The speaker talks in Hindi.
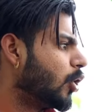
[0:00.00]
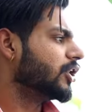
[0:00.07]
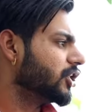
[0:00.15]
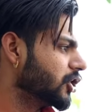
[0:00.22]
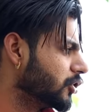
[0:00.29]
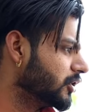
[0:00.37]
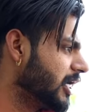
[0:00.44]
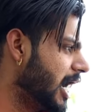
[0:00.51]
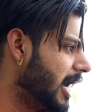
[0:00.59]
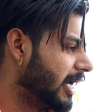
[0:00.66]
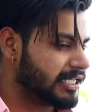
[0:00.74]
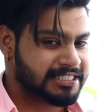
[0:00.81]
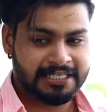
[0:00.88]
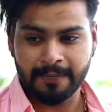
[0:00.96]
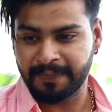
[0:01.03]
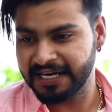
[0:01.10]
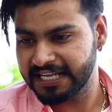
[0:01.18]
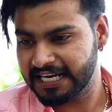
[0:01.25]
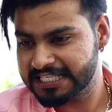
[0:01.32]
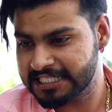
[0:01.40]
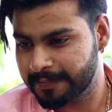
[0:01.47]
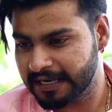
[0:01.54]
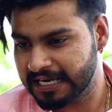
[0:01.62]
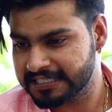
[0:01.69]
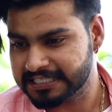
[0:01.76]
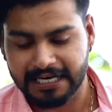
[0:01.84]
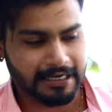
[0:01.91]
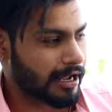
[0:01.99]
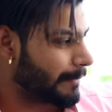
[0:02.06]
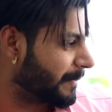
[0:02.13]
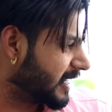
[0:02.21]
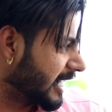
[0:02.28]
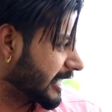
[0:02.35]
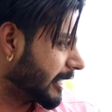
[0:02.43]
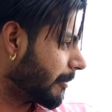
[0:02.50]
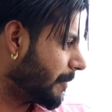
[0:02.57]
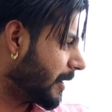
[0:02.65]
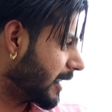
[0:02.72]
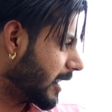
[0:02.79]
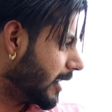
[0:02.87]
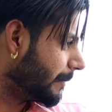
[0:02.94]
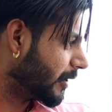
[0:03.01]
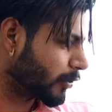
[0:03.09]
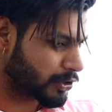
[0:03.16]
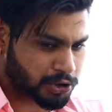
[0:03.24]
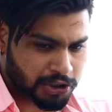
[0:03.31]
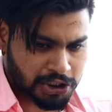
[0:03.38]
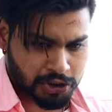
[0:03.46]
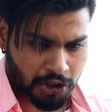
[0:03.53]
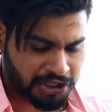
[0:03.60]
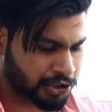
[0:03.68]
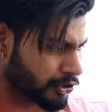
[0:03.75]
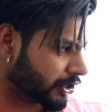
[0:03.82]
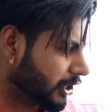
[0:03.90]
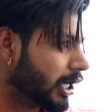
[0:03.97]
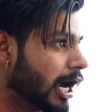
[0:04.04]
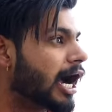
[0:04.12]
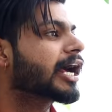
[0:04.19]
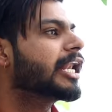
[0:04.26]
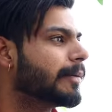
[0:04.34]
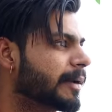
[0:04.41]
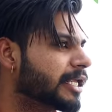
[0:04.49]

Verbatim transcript: कौन दी क्यों नहीं जब भी इंडिया जीप गिरा चाटका फिर गट्टा पर मारा फिर वो झूठी चोट नहीं होगी अगर नहीं